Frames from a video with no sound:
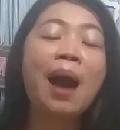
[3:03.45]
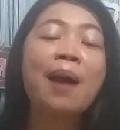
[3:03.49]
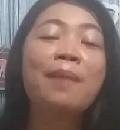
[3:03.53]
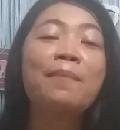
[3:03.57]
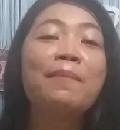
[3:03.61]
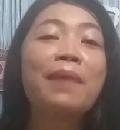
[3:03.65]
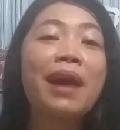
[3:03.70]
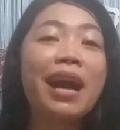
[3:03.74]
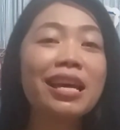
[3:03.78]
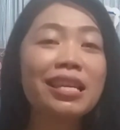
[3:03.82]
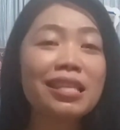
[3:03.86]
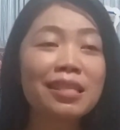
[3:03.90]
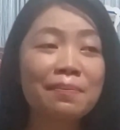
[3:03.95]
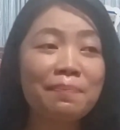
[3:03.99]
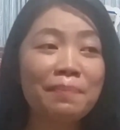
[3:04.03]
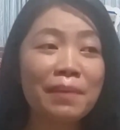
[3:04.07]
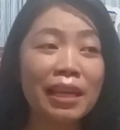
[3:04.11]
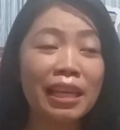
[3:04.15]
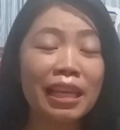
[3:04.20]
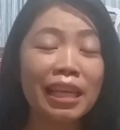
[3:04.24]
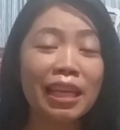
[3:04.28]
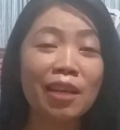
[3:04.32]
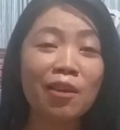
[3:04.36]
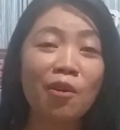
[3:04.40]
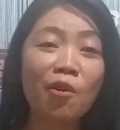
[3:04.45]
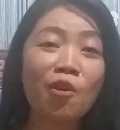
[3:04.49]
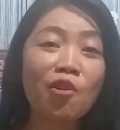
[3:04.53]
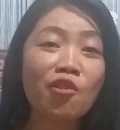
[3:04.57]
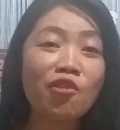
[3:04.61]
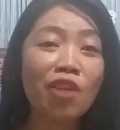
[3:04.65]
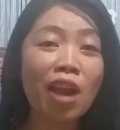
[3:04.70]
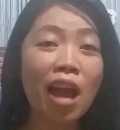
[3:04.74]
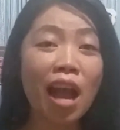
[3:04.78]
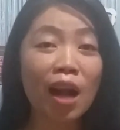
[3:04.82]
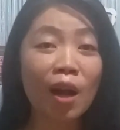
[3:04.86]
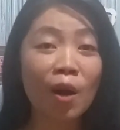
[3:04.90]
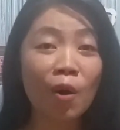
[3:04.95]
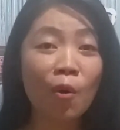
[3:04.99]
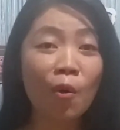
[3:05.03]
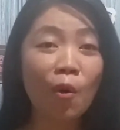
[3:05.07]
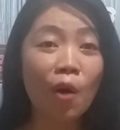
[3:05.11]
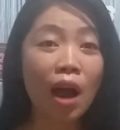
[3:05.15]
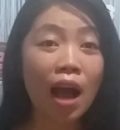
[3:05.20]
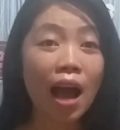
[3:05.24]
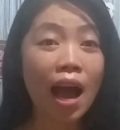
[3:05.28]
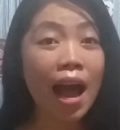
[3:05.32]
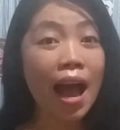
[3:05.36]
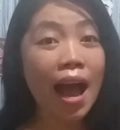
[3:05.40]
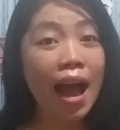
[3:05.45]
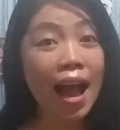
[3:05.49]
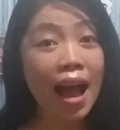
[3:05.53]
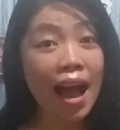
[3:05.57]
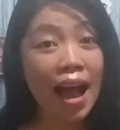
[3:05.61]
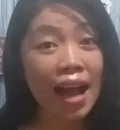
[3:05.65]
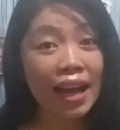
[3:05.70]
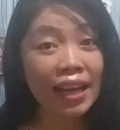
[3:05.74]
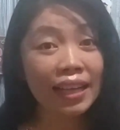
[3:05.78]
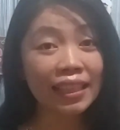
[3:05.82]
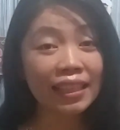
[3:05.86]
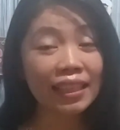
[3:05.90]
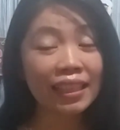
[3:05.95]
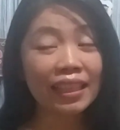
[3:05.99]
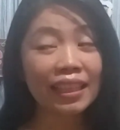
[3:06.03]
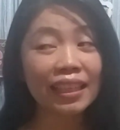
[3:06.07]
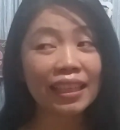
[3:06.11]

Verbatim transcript: Mas pilion nako ang